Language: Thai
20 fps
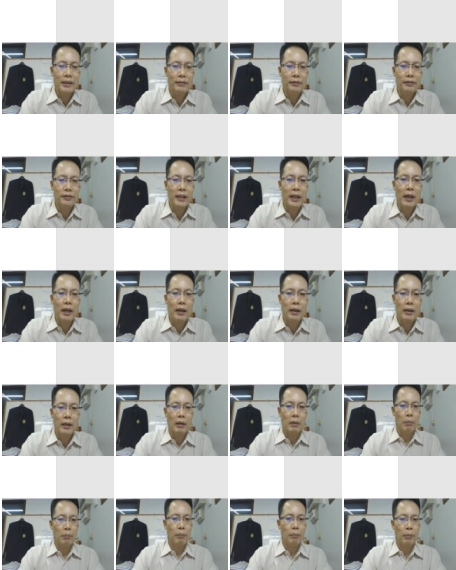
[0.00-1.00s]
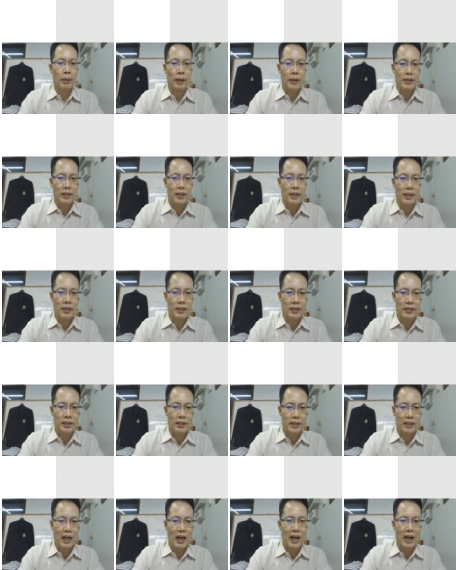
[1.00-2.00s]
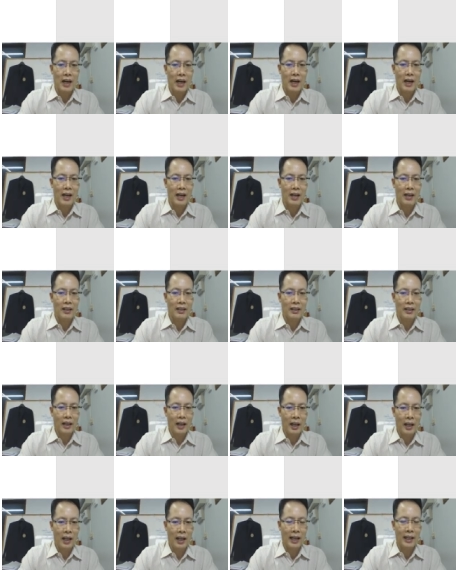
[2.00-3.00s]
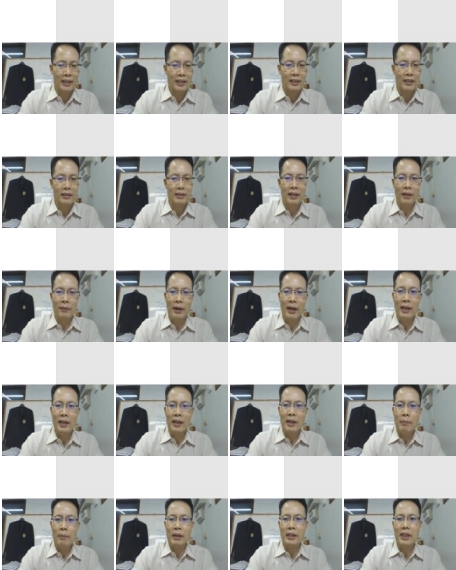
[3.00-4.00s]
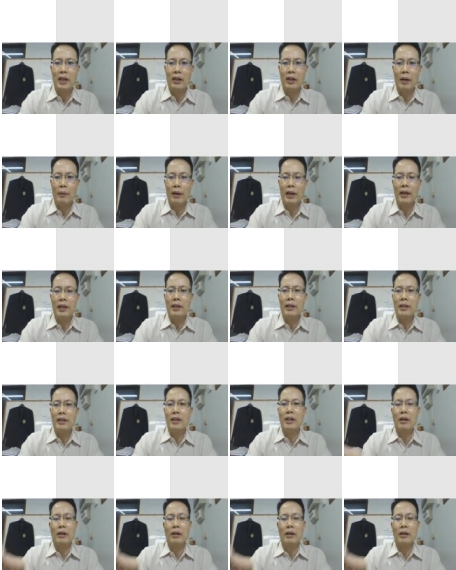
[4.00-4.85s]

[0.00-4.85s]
failure prisoners are alike เห็นไหมาเกี่ยวกับอะไร เกี่ยว